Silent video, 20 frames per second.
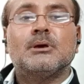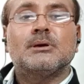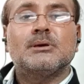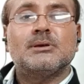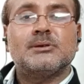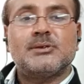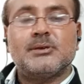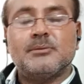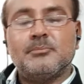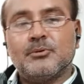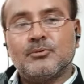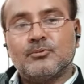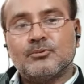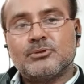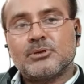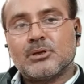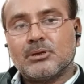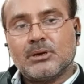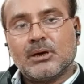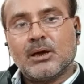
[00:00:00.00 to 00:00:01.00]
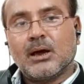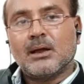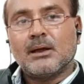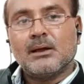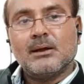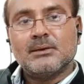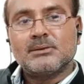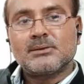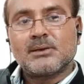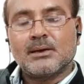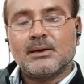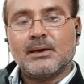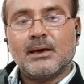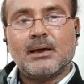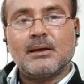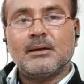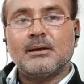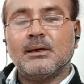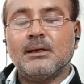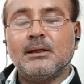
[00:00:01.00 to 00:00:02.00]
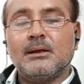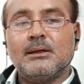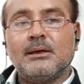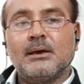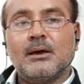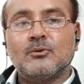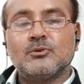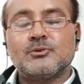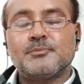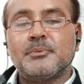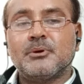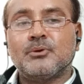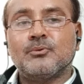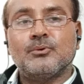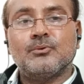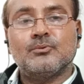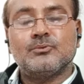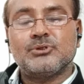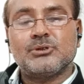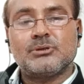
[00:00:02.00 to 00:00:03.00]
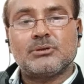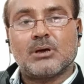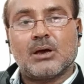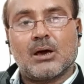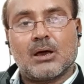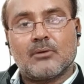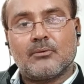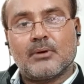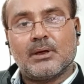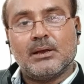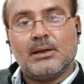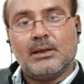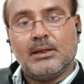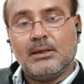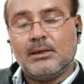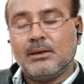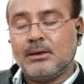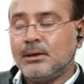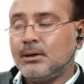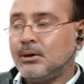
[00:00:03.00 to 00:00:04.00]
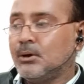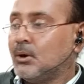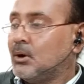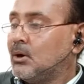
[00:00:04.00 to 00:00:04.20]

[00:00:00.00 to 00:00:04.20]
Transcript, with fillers: किसी भी उच्च अधिकारी ने संज्ञान नहीं लिया उस पर कोई उचित कार्रवाई नहीं की